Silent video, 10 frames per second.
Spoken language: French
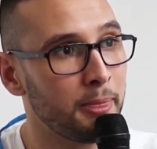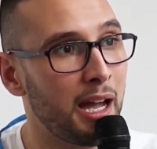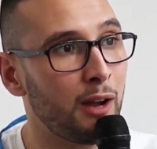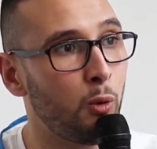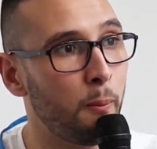
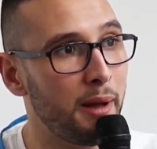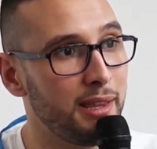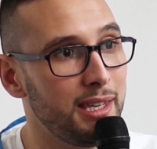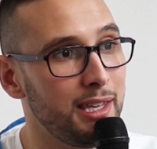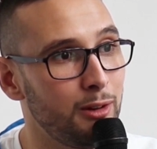
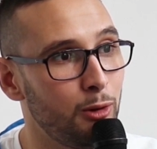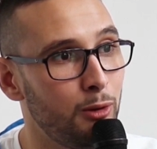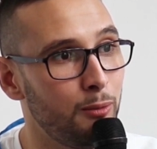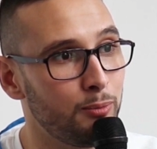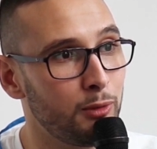accompagner
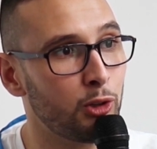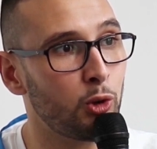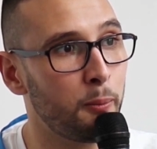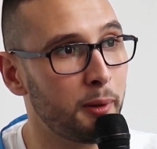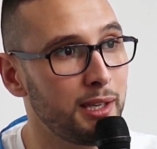
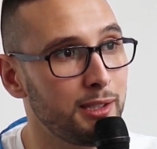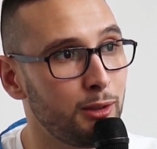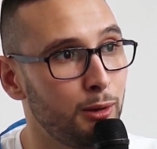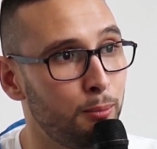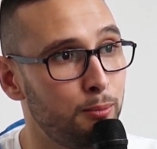
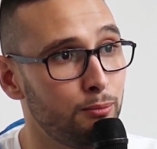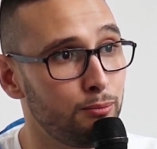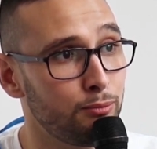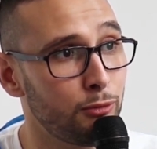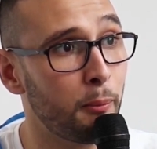l'entreprise
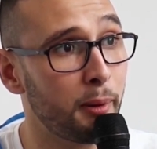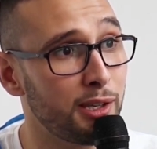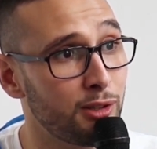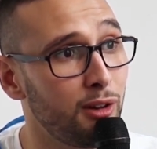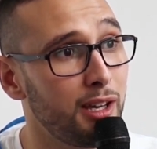dans le
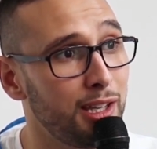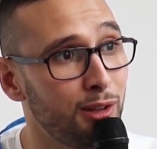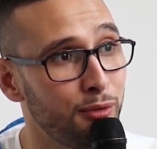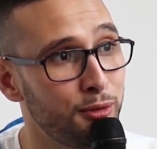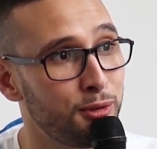présent et dans
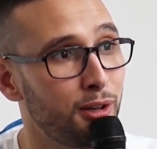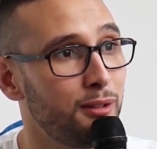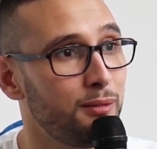le futur.